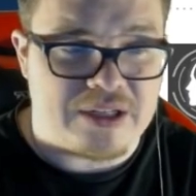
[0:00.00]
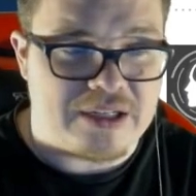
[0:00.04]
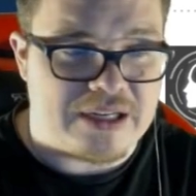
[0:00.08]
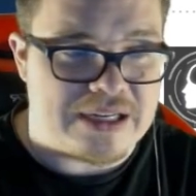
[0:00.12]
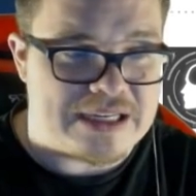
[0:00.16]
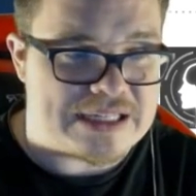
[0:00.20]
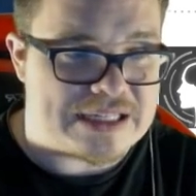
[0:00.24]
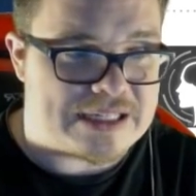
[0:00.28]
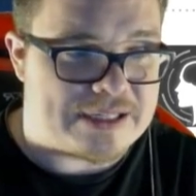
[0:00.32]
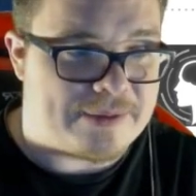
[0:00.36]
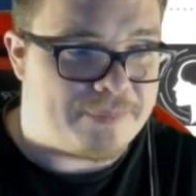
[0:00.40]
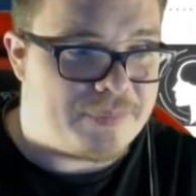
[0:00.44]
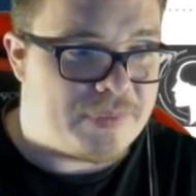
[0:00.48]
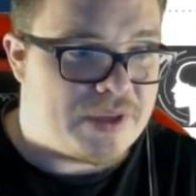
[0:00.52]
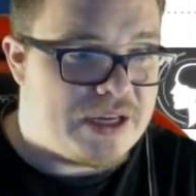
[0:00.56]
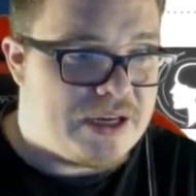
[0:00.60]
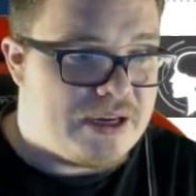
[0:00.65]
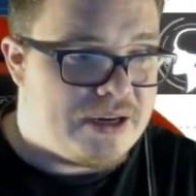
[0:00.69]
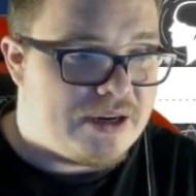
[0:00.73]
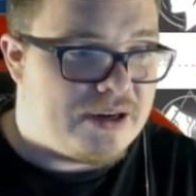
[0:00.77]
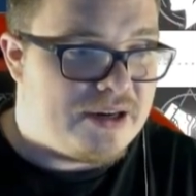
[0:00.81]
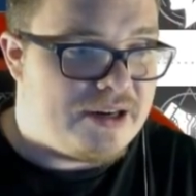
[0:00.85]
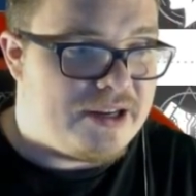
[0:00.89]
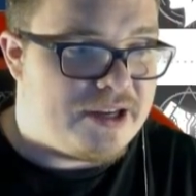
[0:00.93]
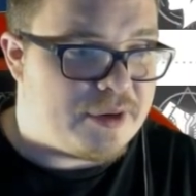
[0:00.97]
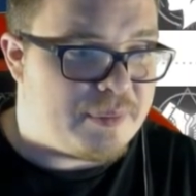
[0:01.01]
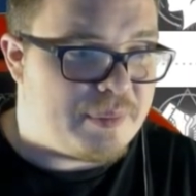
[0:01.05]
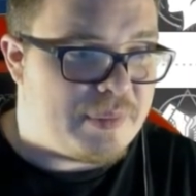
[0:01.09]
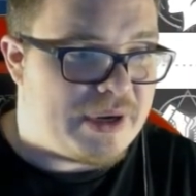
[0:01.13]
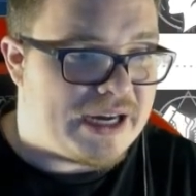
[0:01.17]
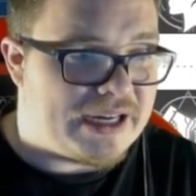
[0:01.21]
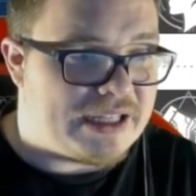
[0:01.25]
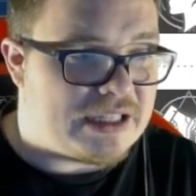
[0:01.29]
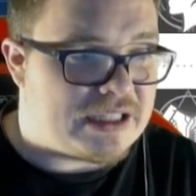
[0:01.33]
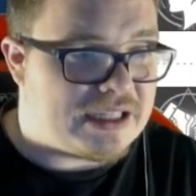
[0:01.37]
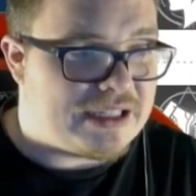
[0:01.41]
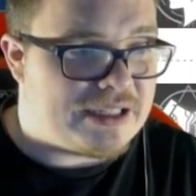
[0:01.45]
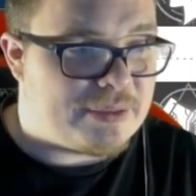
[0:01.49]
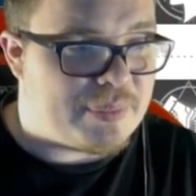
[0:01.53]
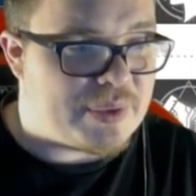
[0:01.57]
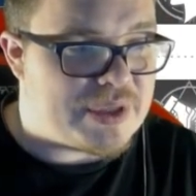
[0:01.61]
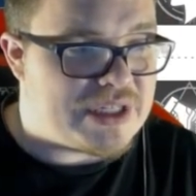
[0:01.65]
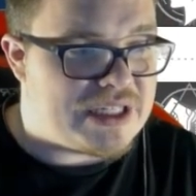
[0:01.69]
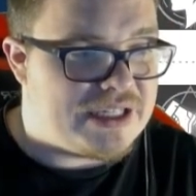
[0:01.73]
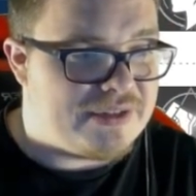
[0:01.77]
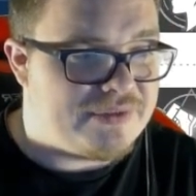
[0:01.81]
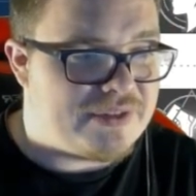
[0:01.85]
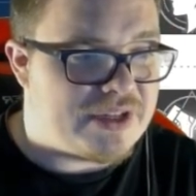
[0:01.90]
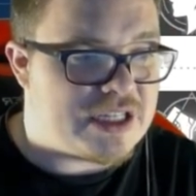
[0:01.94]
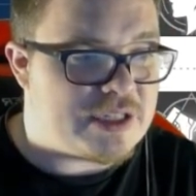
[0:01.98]
класса. Clear Mind — это
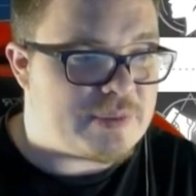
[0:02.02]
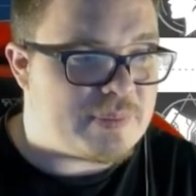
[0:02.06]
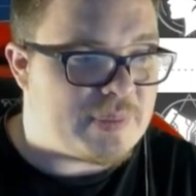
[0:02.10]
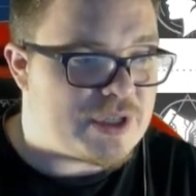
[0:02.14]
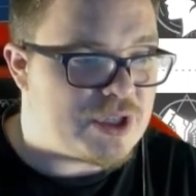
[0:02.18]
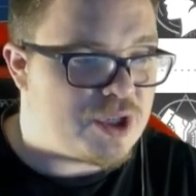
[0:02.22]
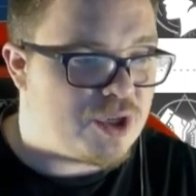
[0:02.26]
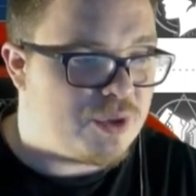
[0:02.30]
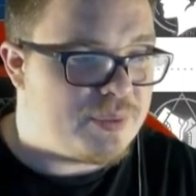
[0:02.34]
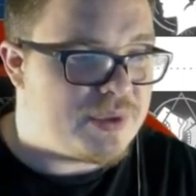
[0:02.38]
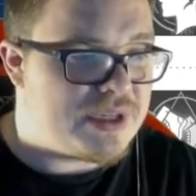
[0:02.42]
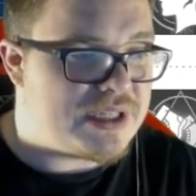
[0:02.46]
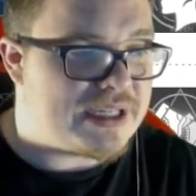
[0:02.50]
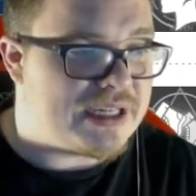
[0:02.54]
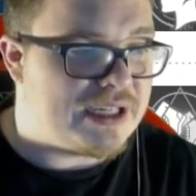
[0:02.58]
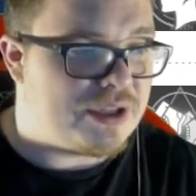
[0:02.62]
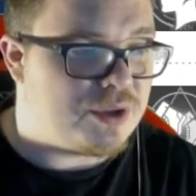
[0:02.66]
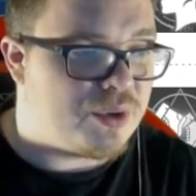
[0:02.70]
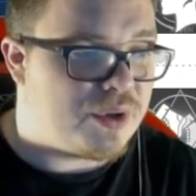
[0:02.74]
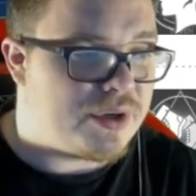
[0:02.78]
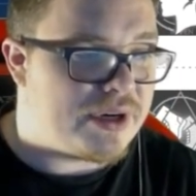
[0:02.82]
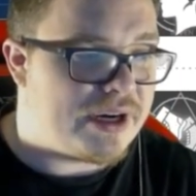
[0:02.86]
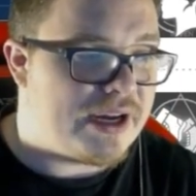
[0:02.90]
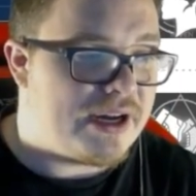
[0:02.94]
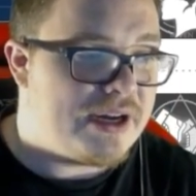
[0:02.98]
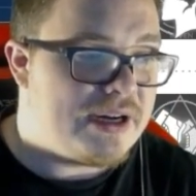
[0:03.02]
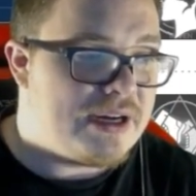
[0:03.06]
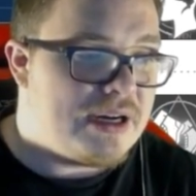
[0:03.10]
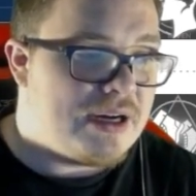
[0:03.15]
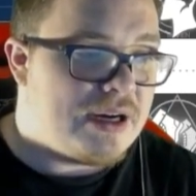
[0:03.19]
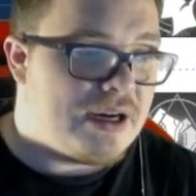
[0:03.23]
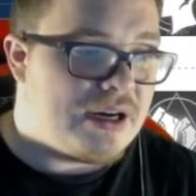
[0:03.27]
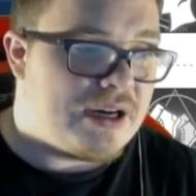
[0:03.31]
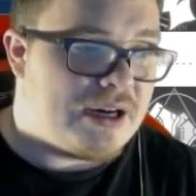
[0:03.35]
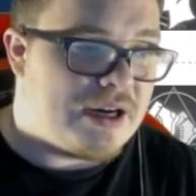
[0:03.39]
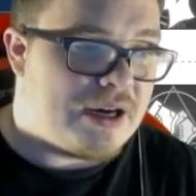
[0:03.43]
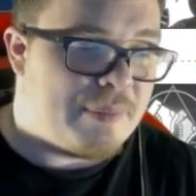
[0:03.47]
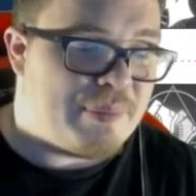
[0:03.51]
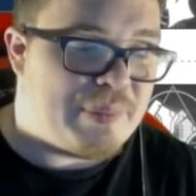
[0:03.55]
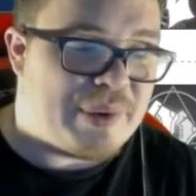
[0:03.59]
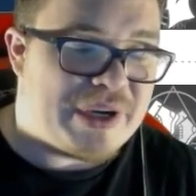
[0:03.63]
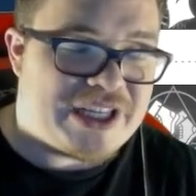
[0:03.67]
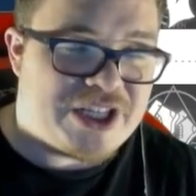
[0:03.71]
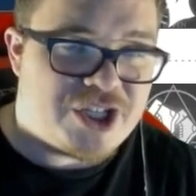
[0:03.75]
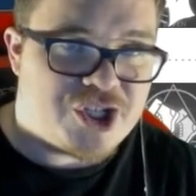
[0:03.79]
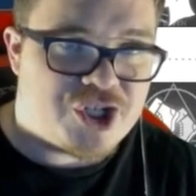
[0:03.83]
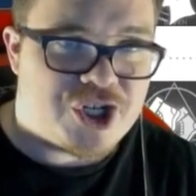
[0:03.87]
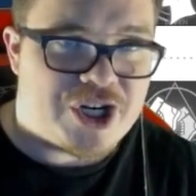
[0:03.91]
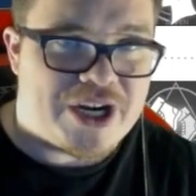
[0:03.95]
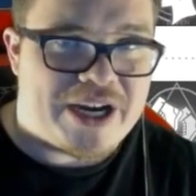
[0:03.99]
пассивная способность, которая э,
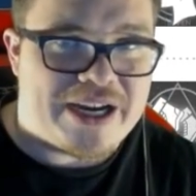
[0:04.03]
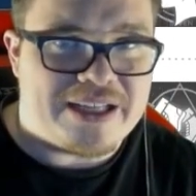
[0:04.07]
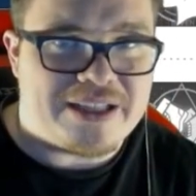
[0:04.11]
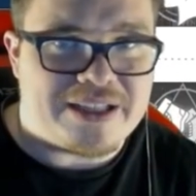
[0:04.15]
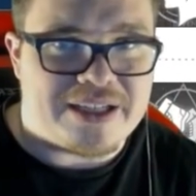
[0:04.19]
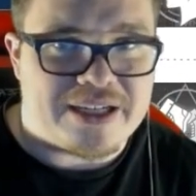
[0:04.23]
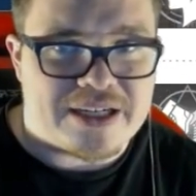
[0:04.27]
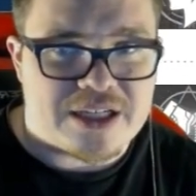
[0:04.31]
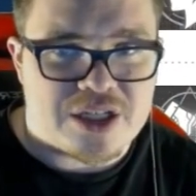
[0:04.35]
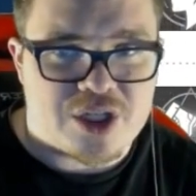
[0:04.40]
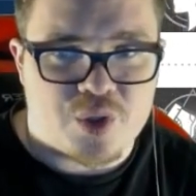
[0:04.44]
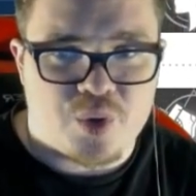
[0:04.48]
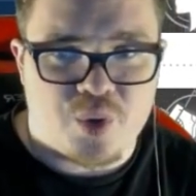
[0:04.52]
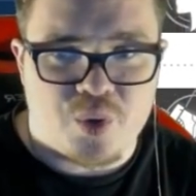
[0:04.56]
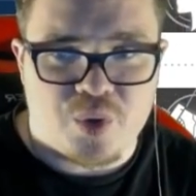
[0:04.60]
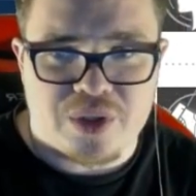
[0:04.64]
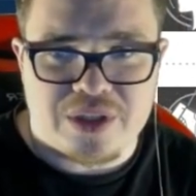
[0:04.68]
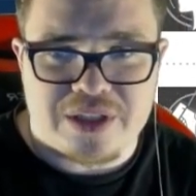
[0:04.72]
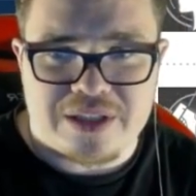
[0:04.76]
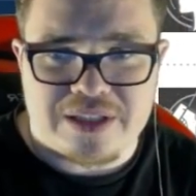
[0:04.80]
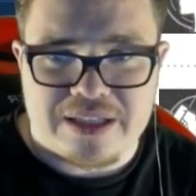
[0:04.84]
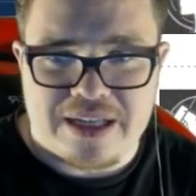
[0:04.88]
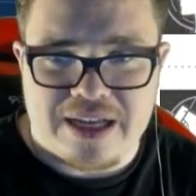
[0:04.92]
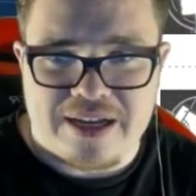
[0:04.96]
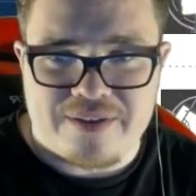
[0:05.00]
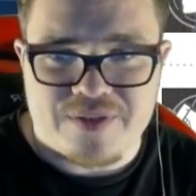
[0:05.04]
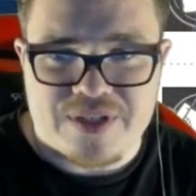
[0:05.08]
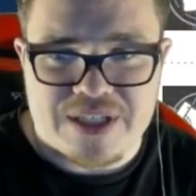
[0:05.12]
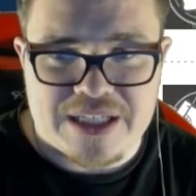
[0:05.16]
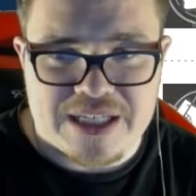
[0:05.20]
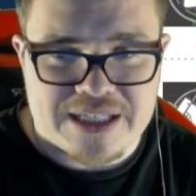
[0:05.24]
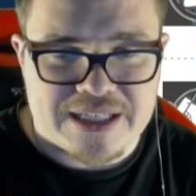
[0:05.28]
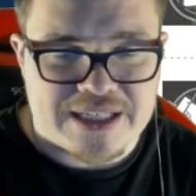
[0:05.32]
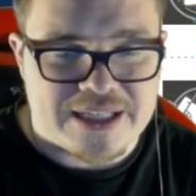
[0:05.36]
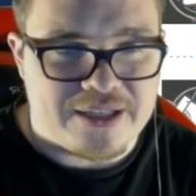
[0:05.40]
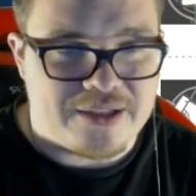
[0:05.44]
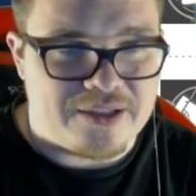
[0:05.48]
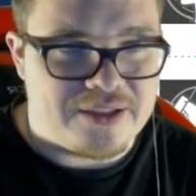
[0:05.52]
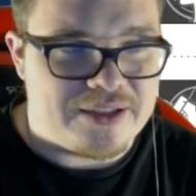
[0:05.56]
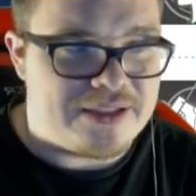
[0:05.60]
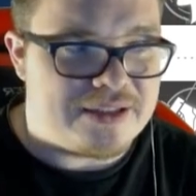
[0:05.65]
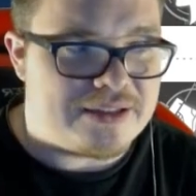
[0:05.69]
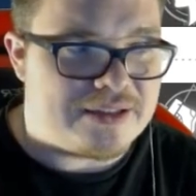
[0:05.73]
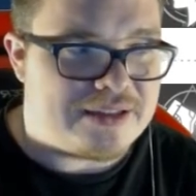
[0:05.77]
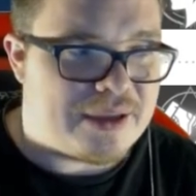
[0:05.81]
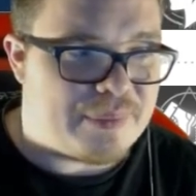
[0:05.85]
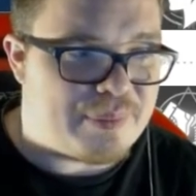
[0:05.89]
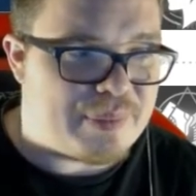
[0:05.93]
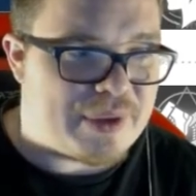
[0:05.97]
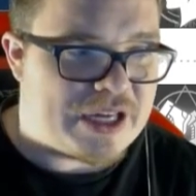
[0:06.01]
понижает расход на все скиллы
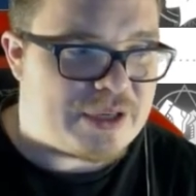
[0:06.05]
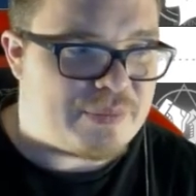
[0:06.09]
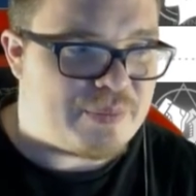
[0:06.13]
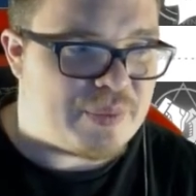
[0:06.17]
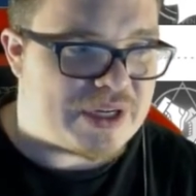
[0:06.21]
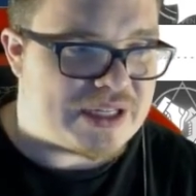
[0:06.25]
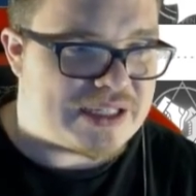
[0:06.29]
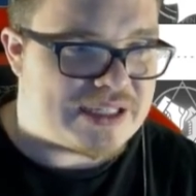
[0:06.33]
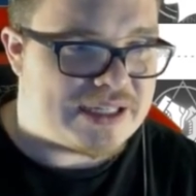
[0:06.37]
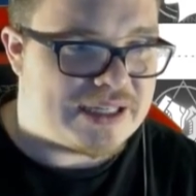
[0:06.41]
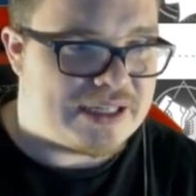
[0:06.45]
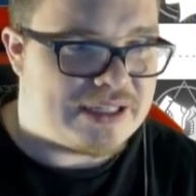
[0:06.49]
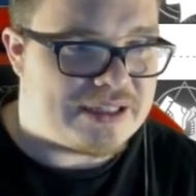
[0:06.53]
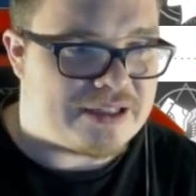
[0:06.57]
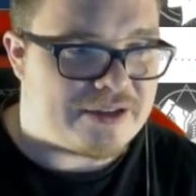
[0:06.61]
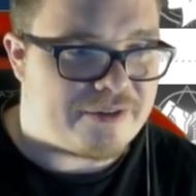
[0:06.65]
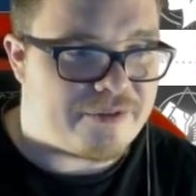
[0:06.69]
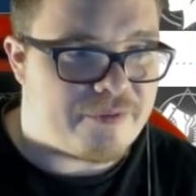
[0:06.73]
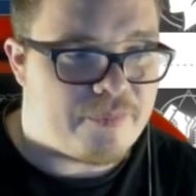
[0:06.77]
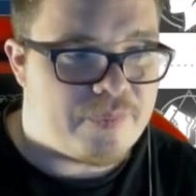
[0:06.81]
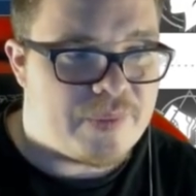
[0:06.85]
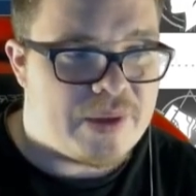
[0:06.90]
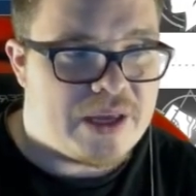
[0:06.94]
на 5%.